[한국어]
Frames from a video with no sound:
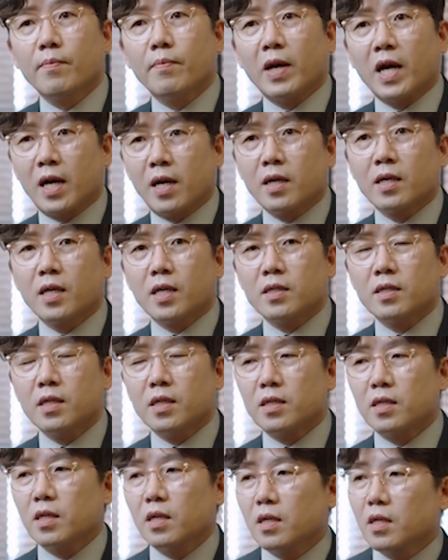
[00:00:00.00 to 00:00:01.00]

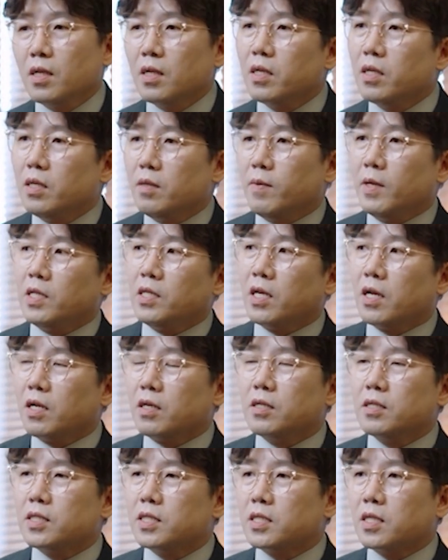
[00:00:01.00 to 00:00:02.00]
방학에는 일반
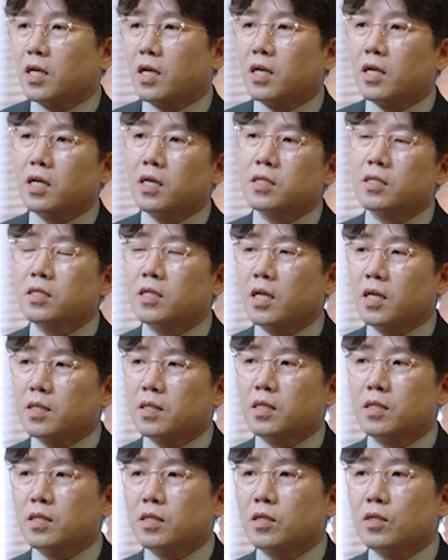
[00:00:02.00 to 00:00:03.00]
대학을 지나가는
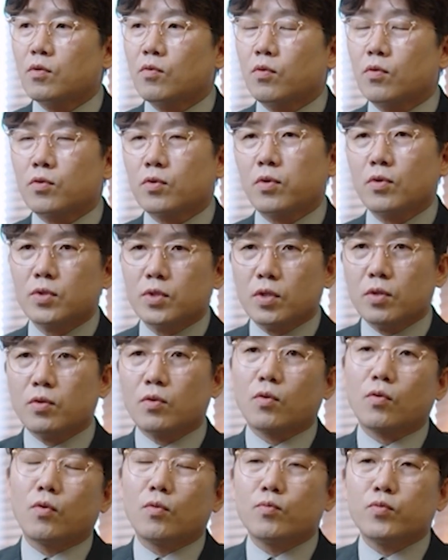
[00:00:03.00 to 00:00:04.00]
학생들은
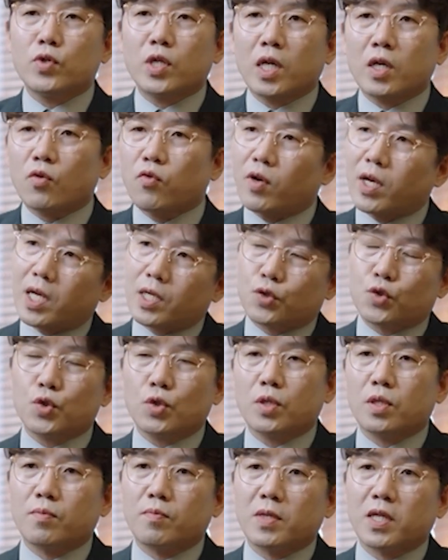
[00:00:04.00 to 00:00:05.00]
공통적으로 공부량이 확
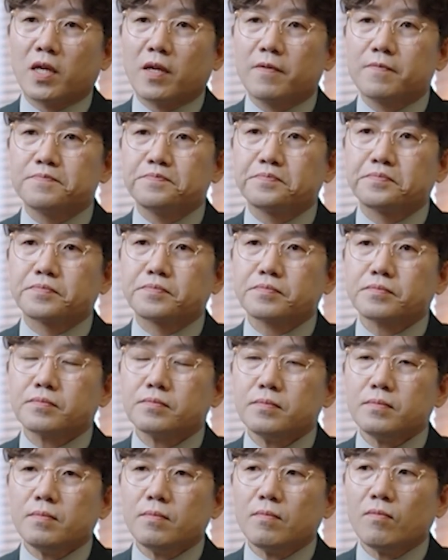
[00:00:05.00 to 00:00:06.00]
줄어듭니다.
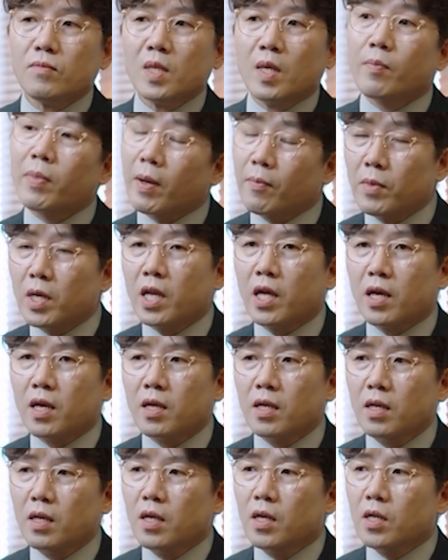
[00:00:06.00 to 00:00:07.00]

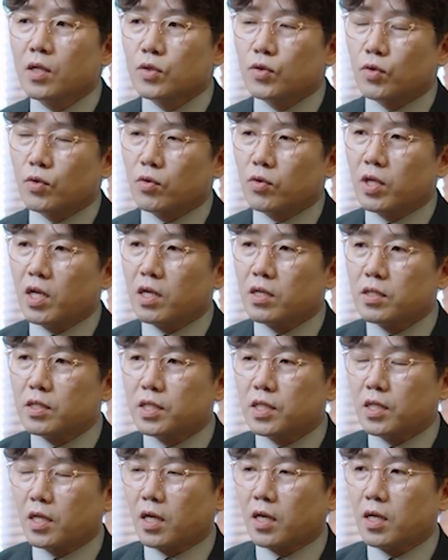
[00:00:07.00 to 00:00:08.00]
반면에 주요 대학을
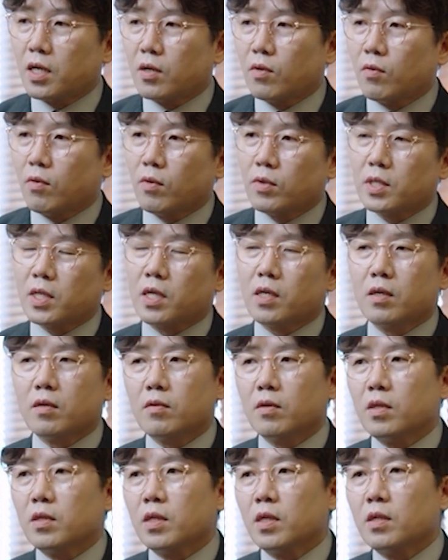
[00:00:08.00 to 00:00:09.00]
진학하고
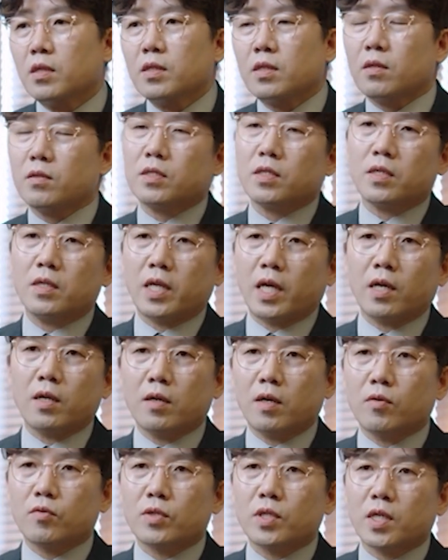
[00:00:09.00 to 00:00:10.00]
상위권을 성적을
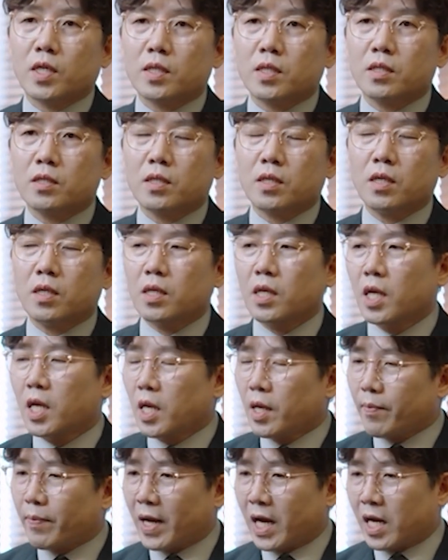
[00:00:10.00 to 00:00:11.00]
랭크하고 있는 학생들은
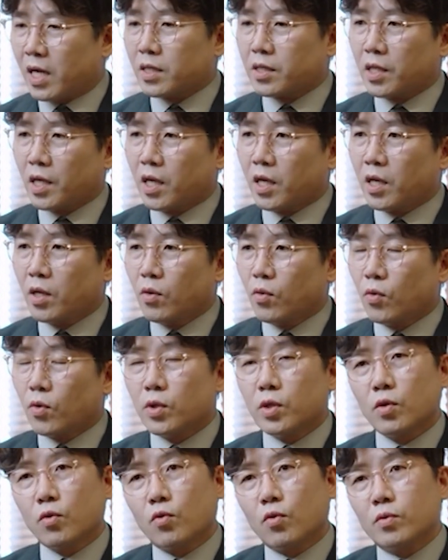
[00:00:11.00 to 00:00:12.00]
방학 때
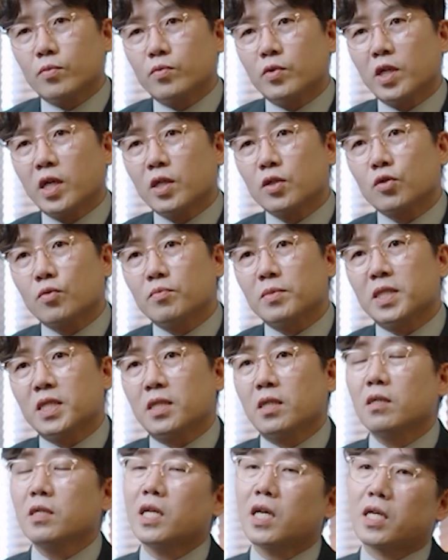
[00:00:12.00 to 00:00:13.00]
오히려 공부량이 좀
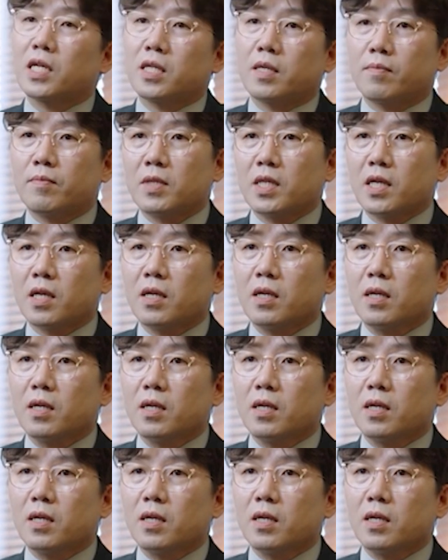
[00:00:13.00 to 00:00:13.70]
늘어나게 됩니다.